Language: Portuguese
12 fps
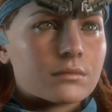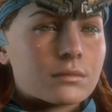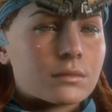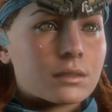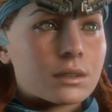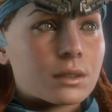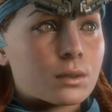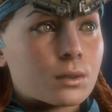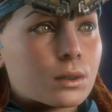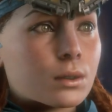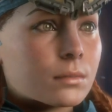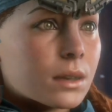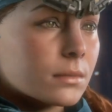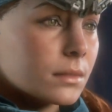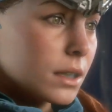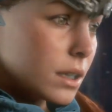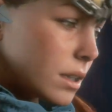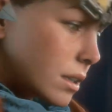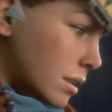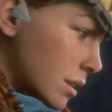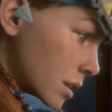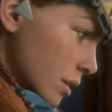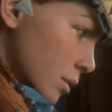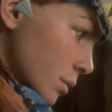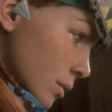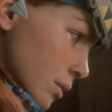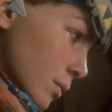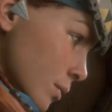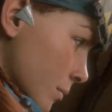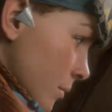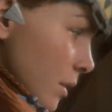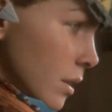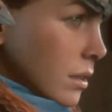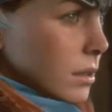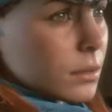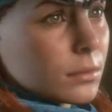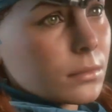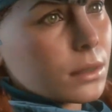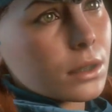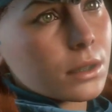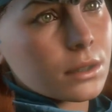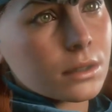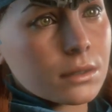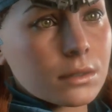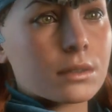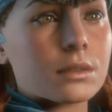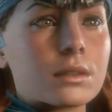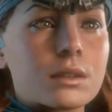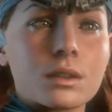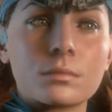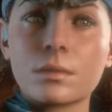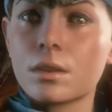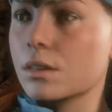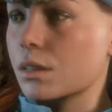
Não é possível entrar no depósito sem outro daqueles anéis. Isso faz